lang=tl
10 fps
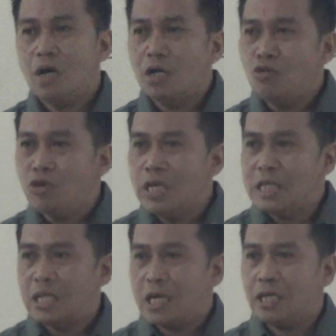ang iyong
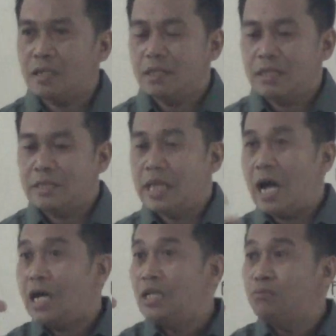hinanakit,
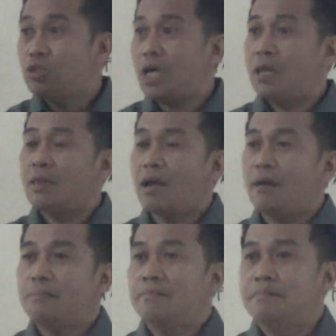daanin mo sa
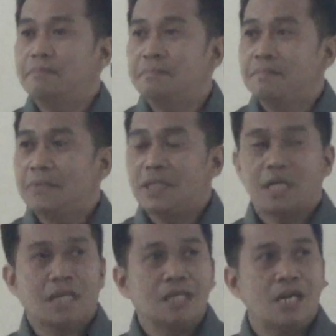kanta.
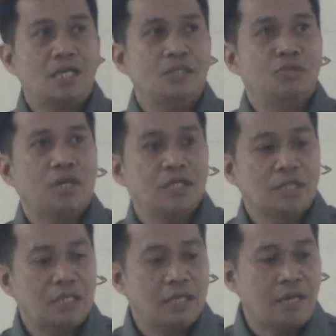Natatandaan niyo yung
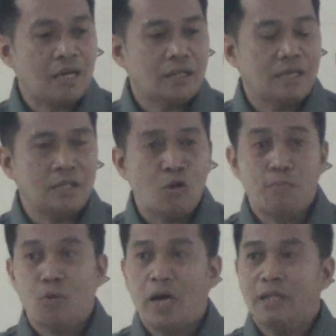kanta ni Glock na
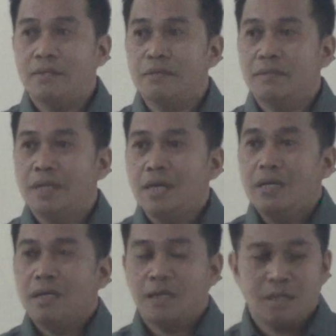inakupuan?
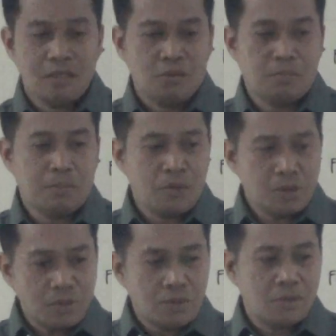Kayo po
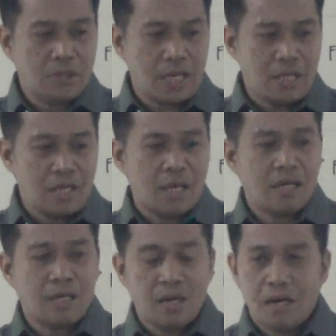na
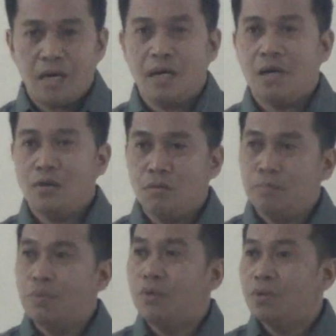
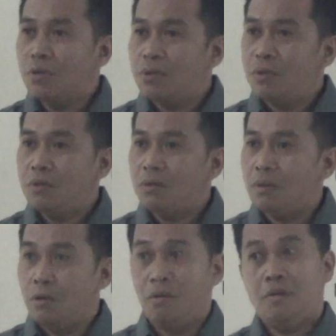nakaupo. O,